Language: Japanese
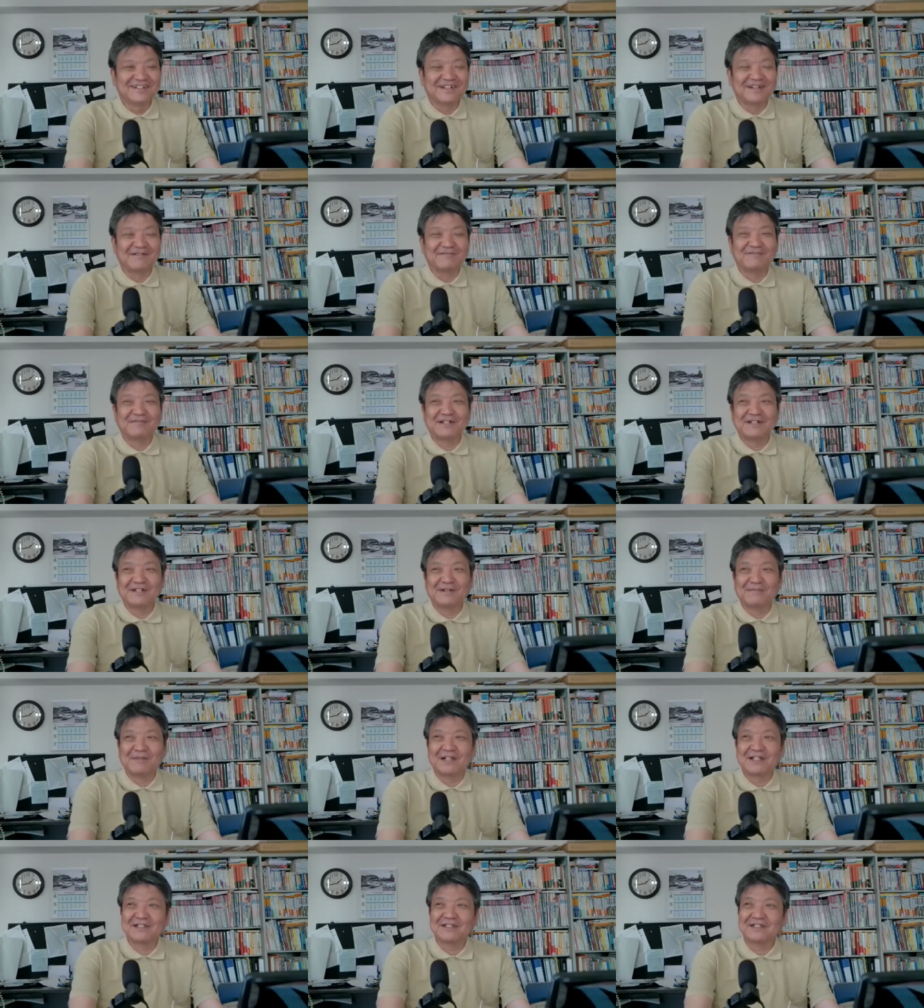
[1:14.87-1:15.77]
いや、やっぱり
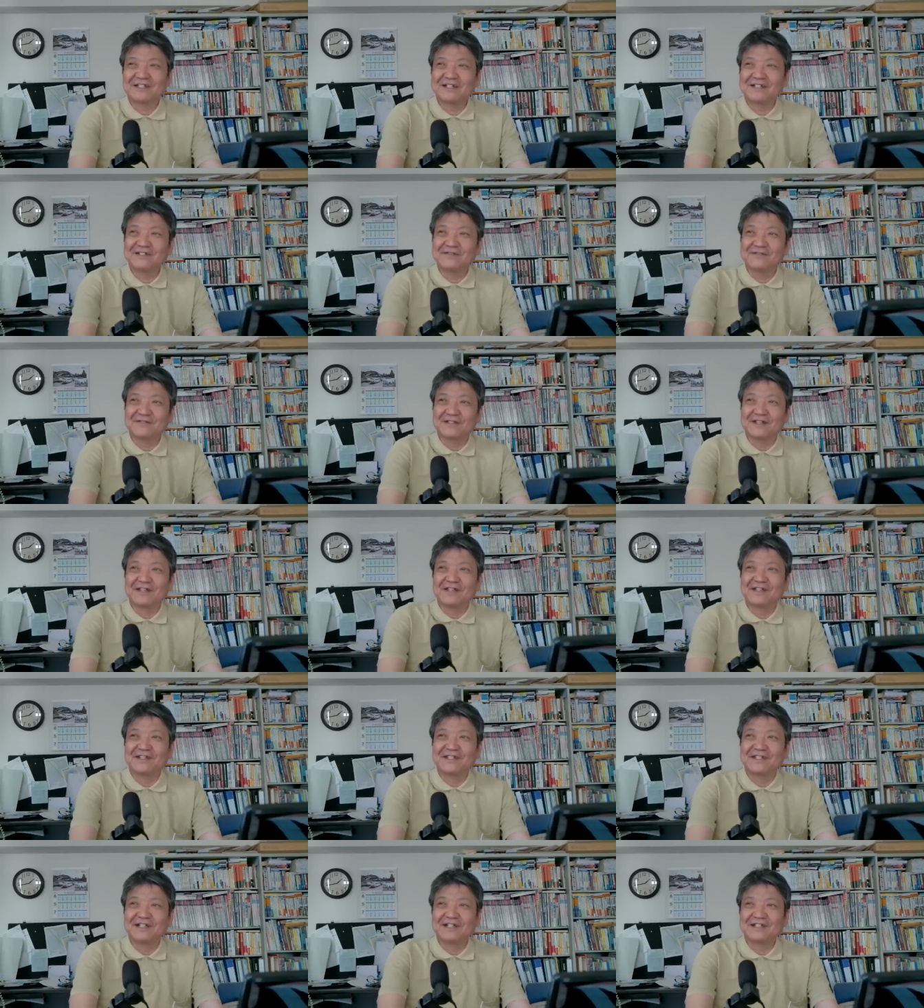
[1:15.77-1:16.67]
ね、まったりのって
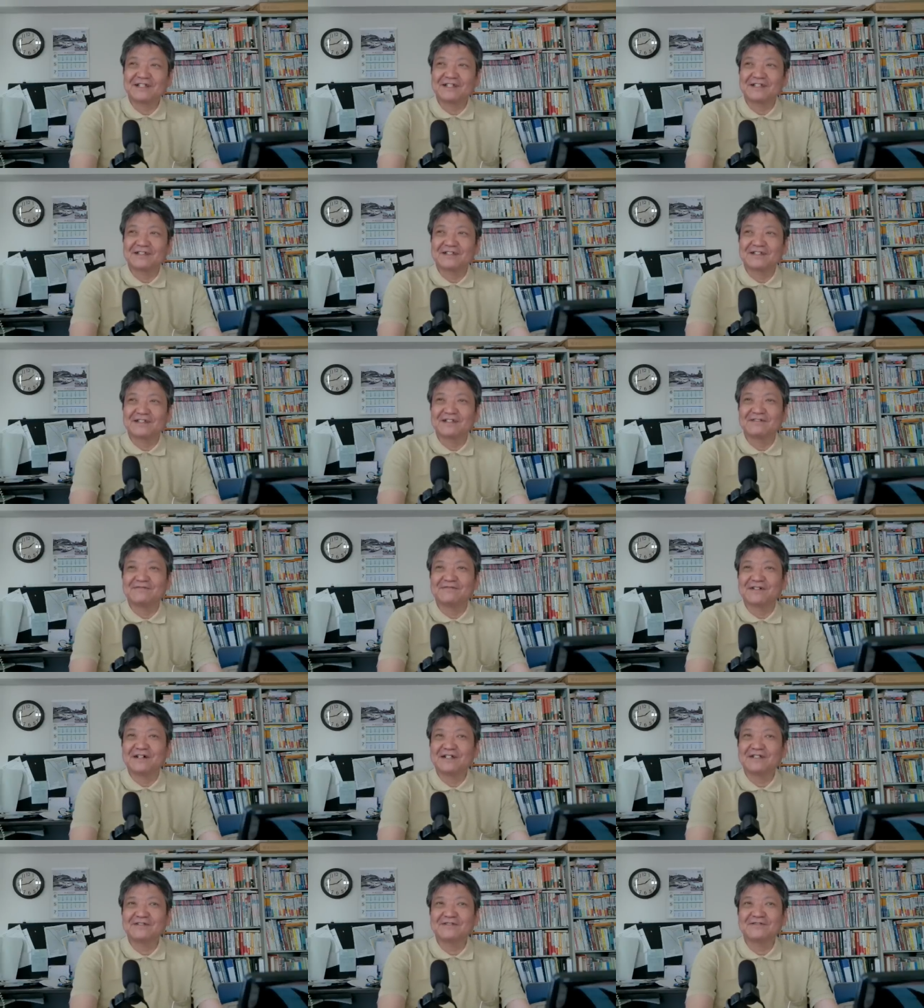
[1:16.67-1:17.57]
ね、日当てって
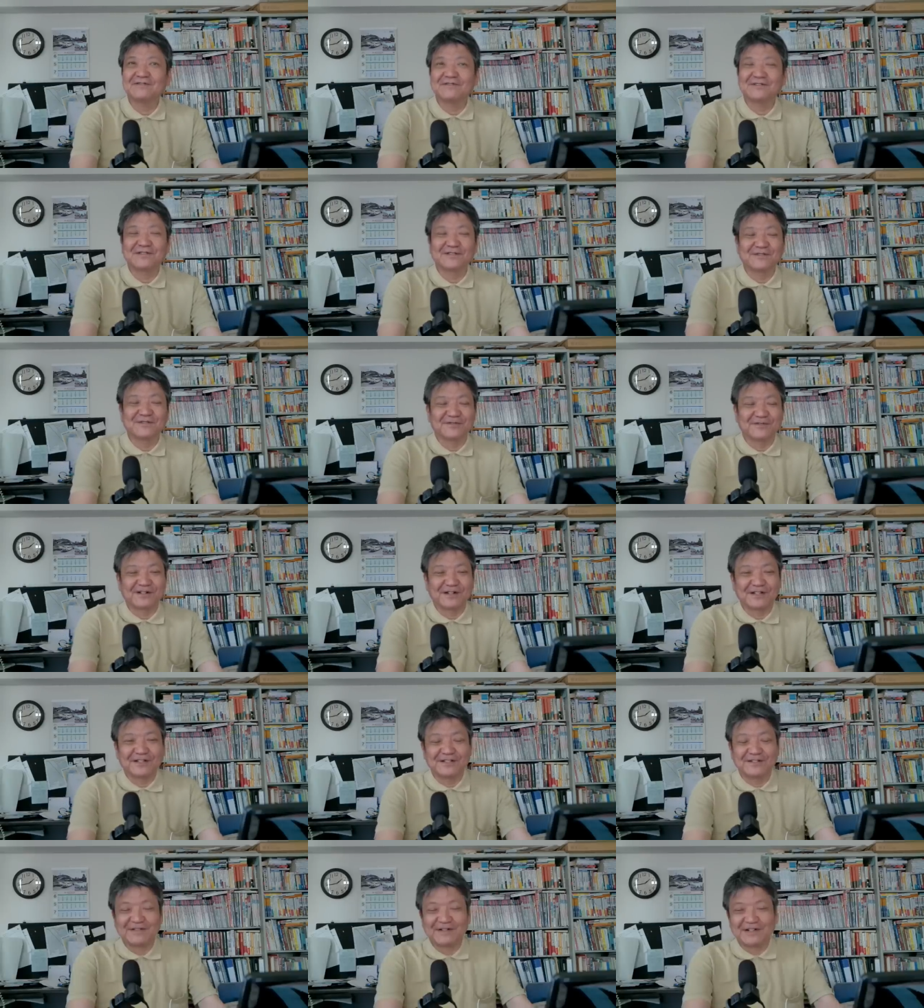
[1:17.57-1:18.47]
不安としてるの
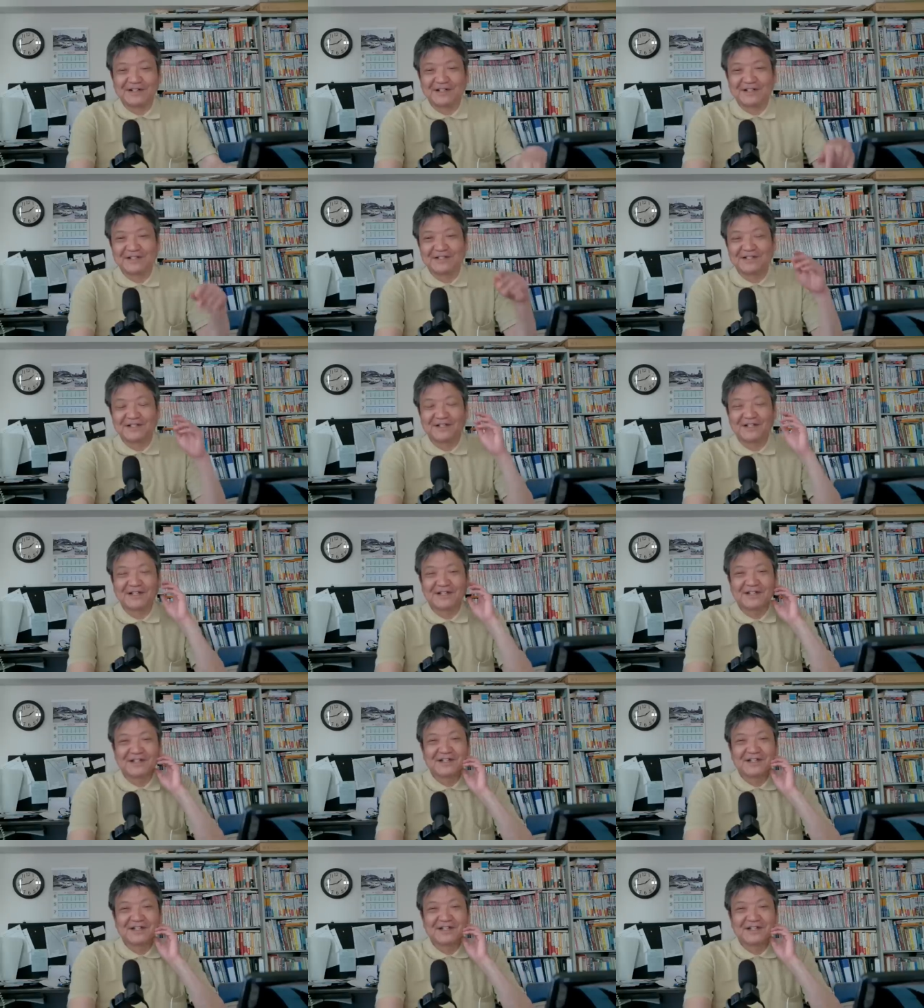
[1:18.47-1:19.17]
がいいわけだって、